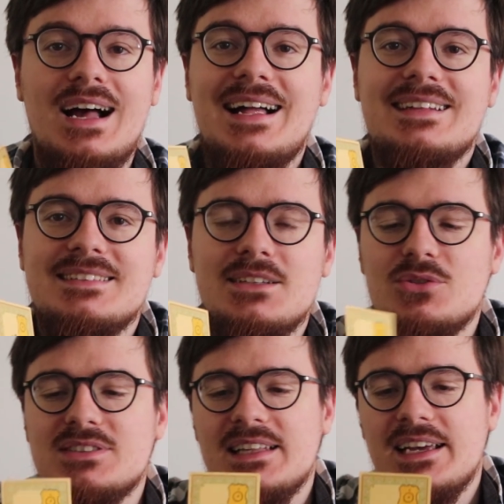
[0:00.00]
euh, assez
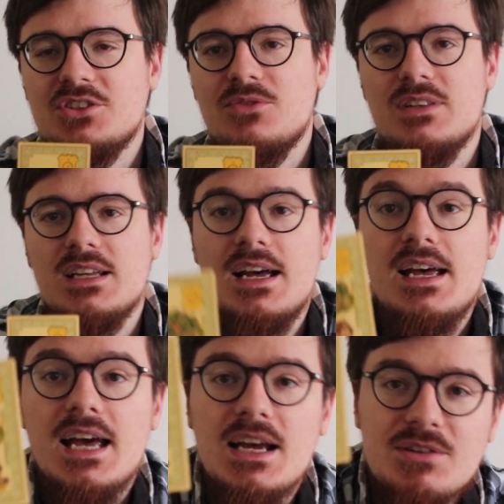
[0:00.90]
austère, j'ai envie de dire.
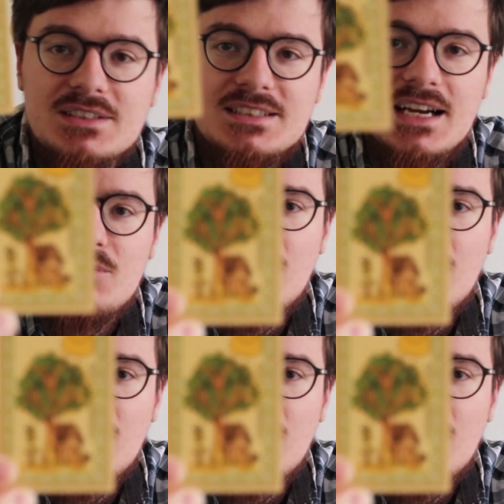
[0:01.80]
Et voici